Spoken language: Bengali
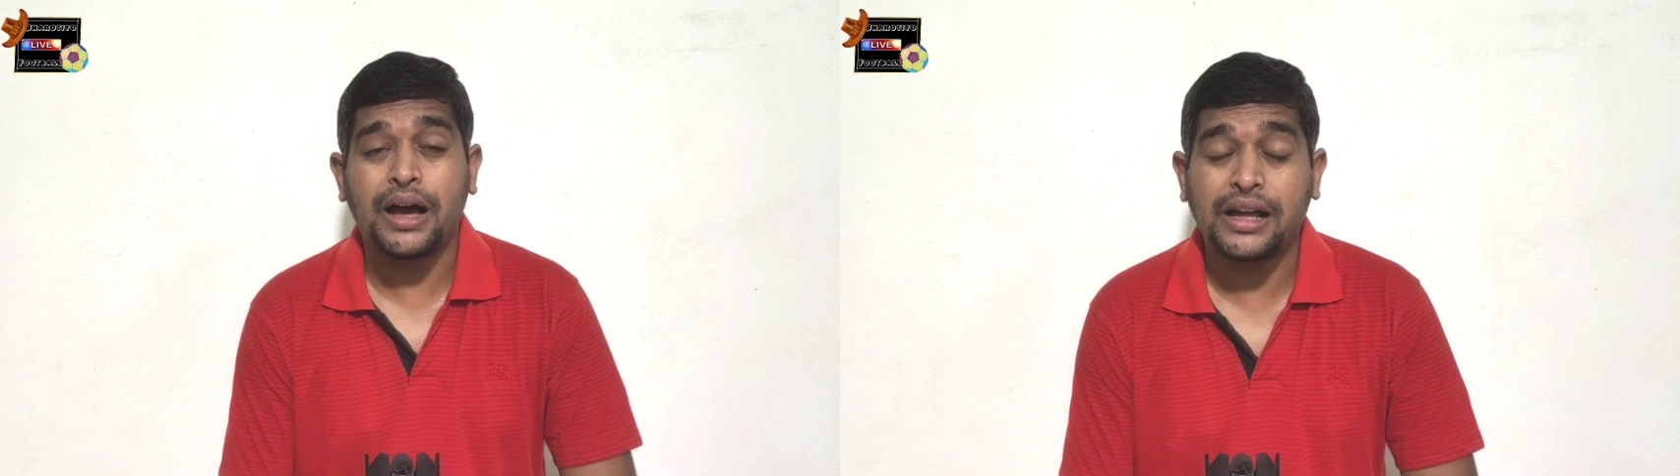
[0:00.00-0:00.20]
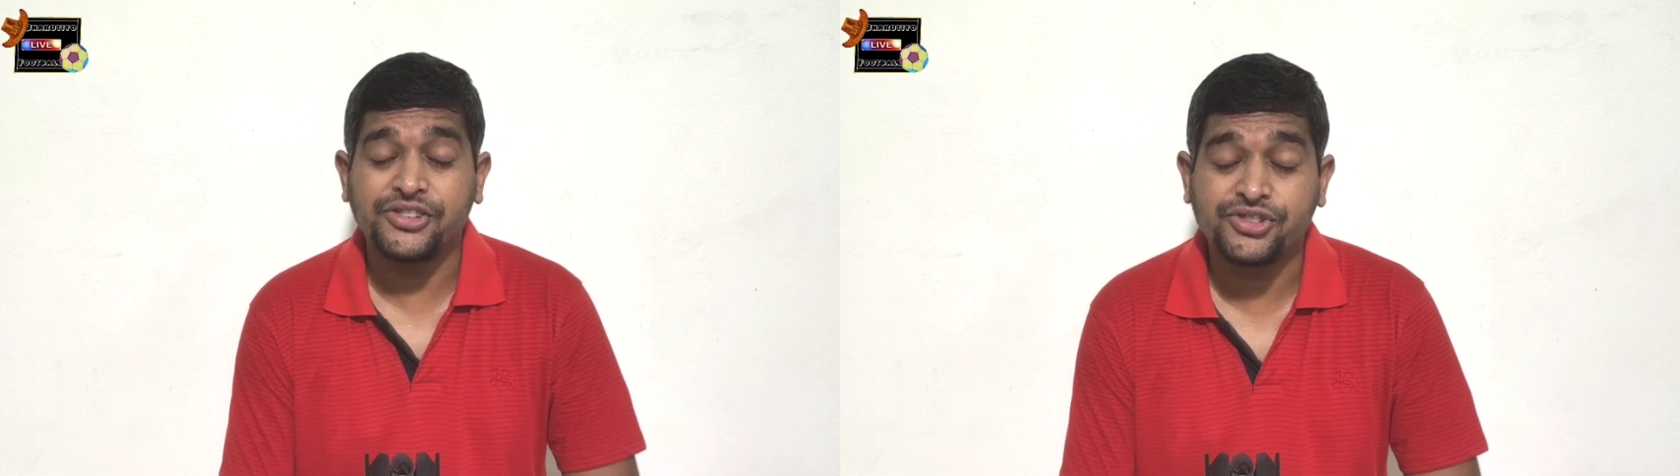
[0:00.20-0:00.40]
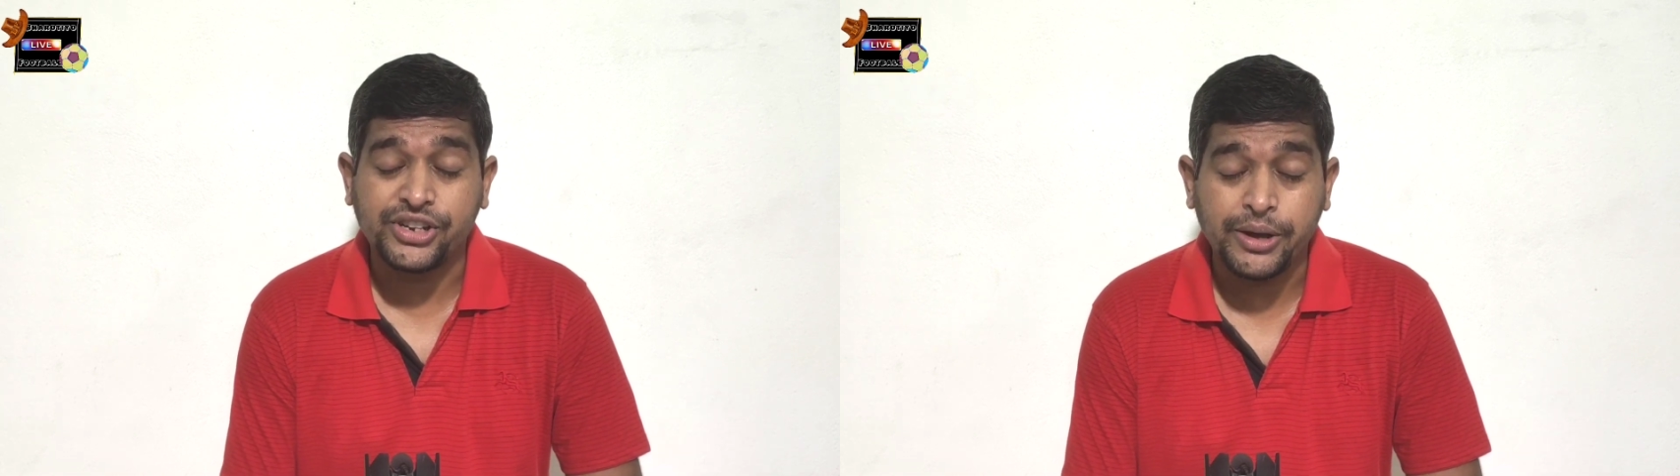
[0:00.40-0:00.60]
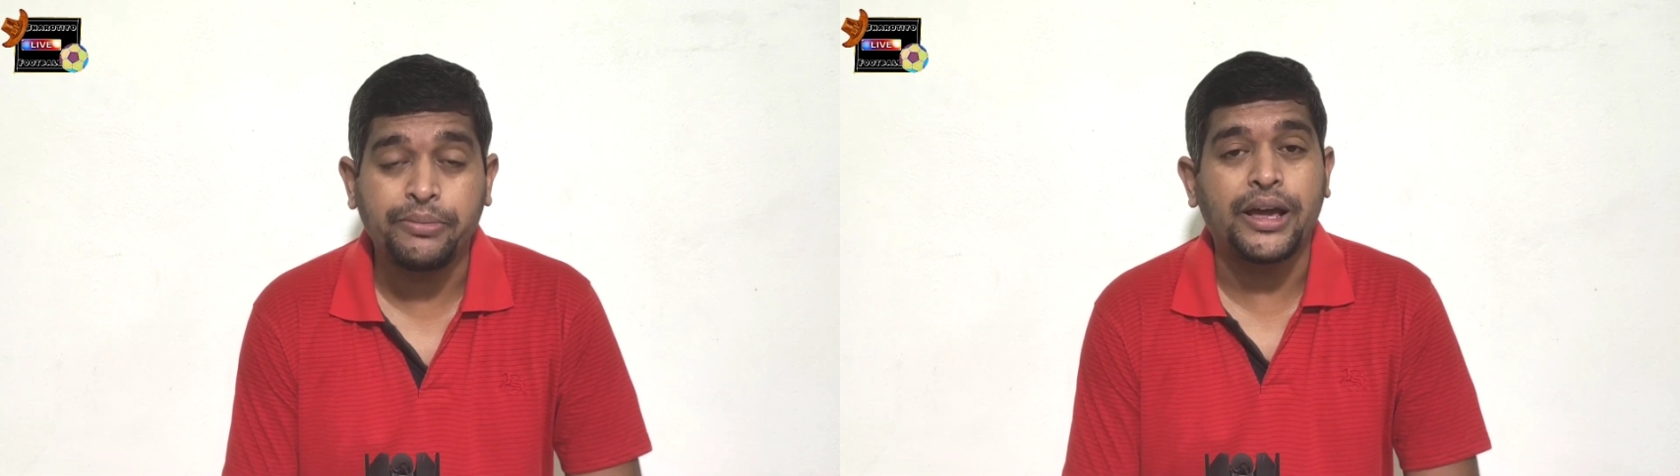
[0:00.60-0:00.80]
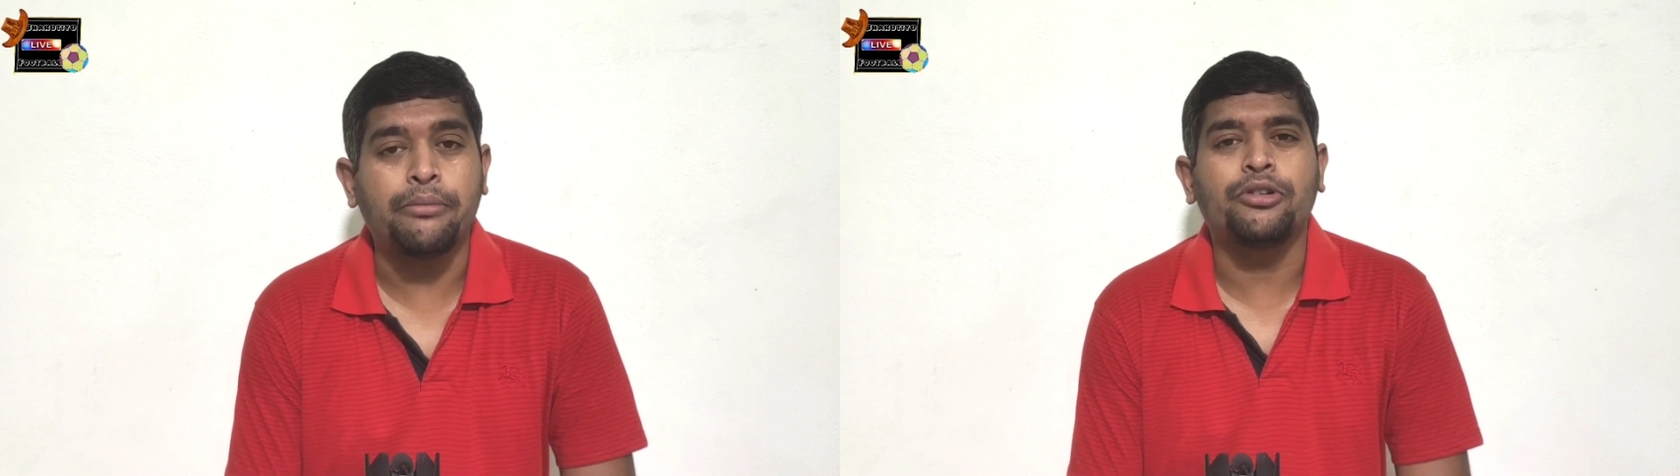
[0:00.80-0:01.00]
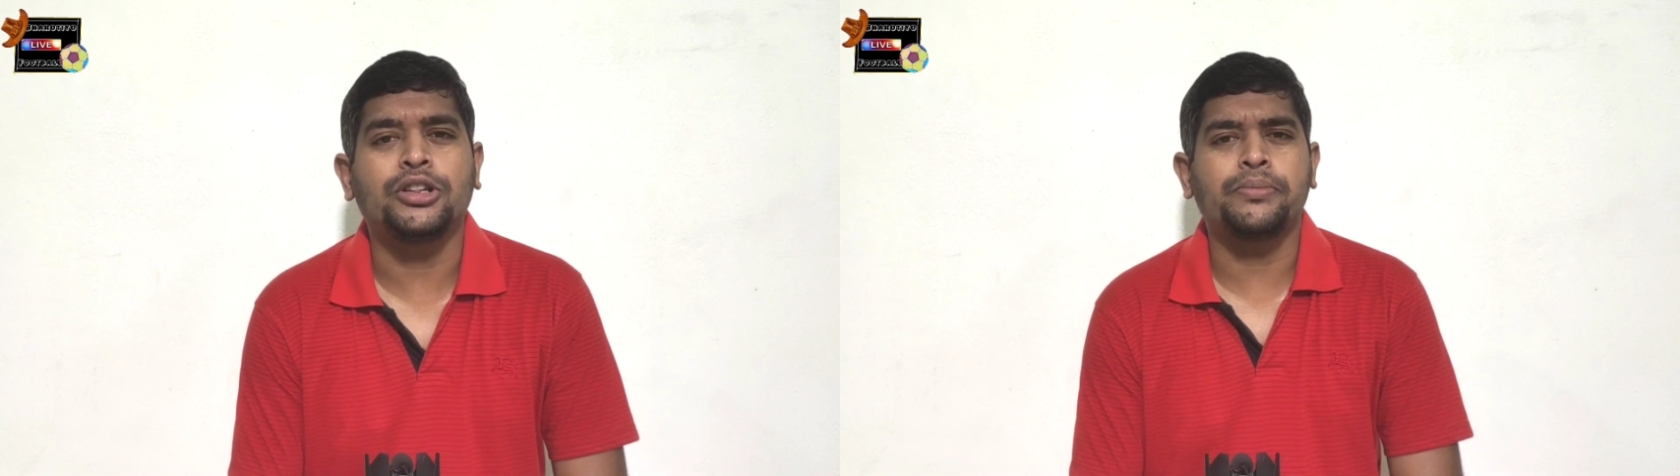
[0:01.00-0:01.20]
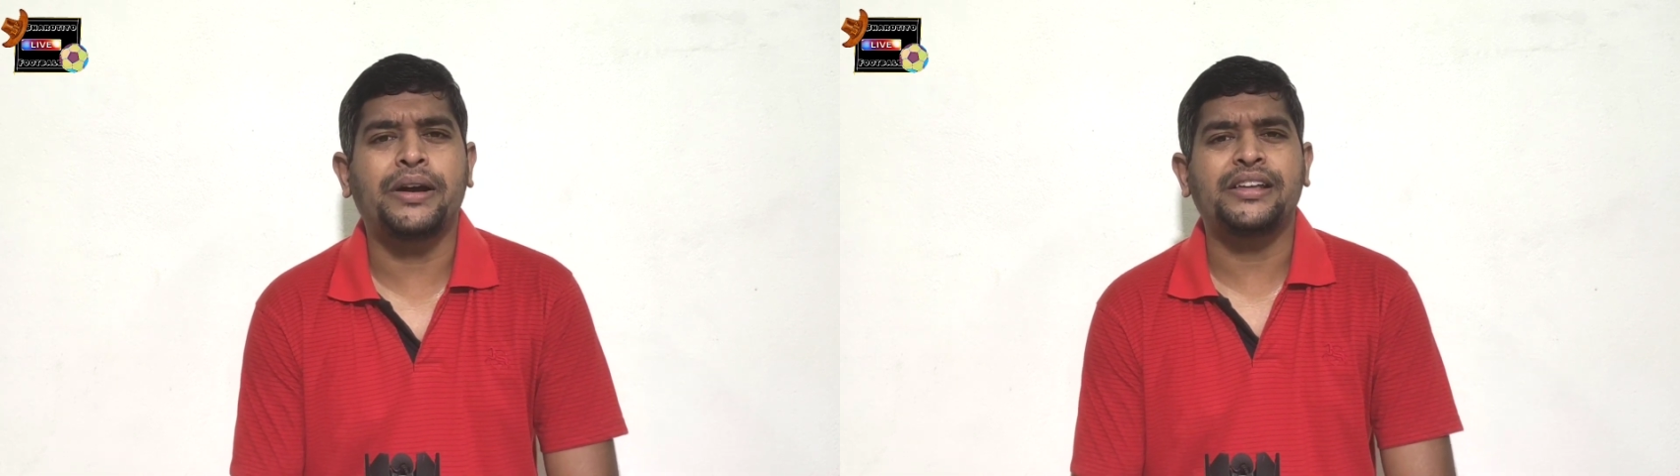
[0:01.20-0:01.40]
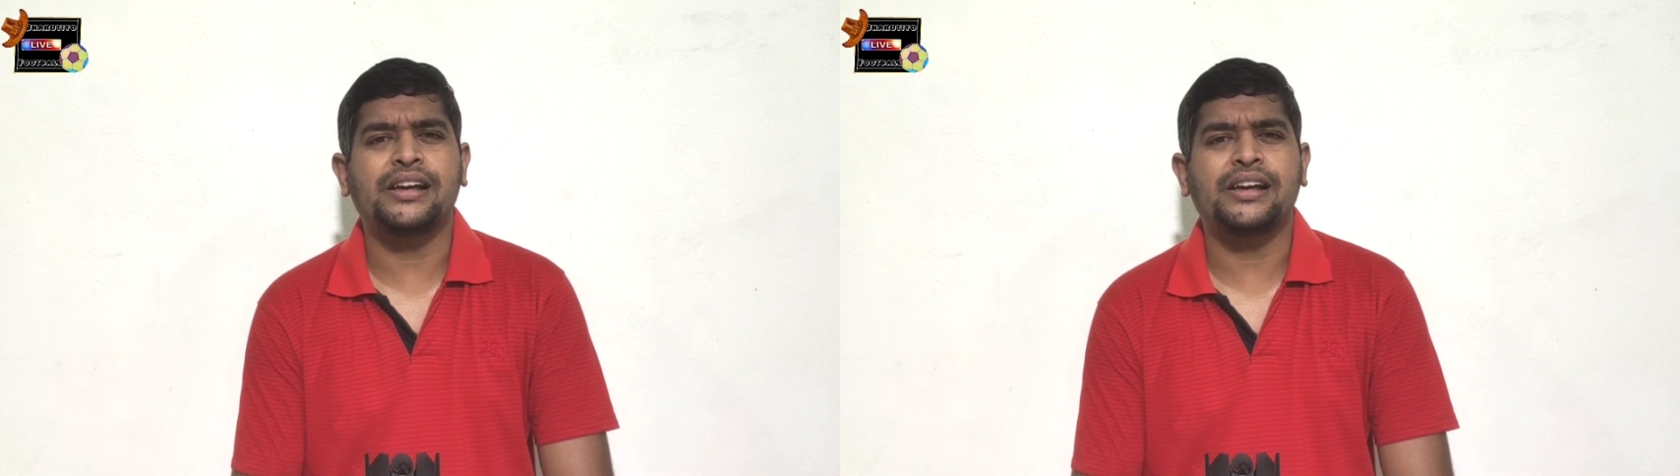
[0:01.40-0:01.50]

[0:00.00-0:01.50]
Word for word: বা টিম কেমন হতে পারে